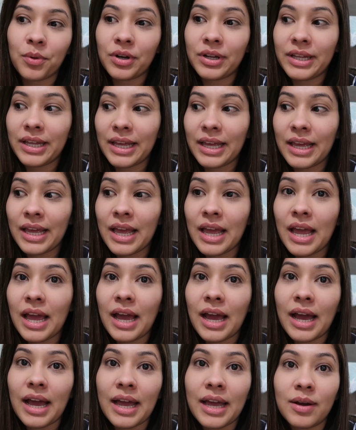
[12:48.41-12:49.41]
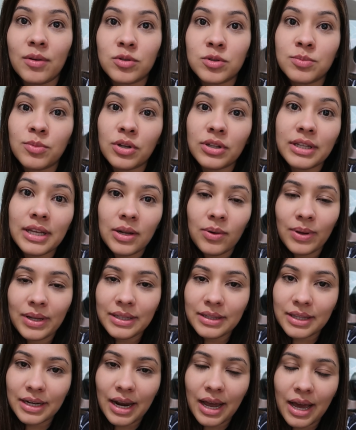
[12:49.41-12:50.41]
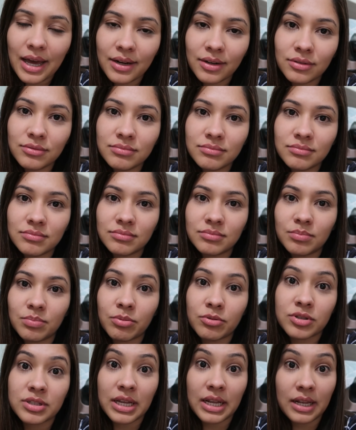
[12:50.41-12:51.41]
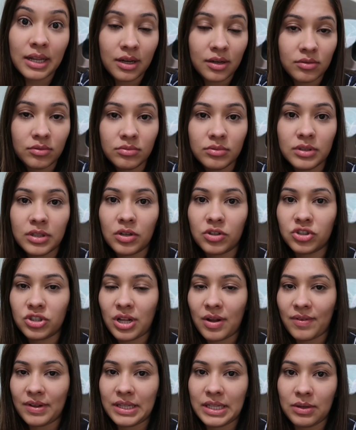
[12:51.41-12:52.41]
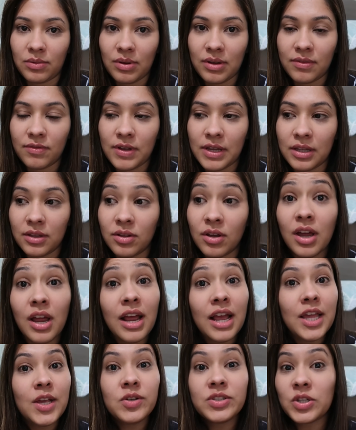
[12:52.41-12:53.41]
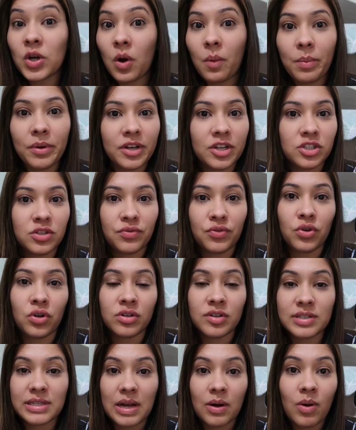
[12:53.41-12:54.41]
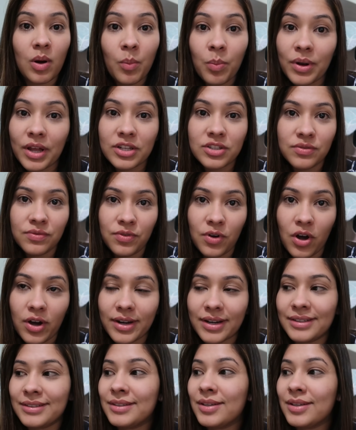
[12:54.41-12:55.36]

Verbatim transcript: Porque é, os modelos entraram pro salão, que é onde tava tendo o um evento, e os acompanhantes ficou no saguão pro lado de fora.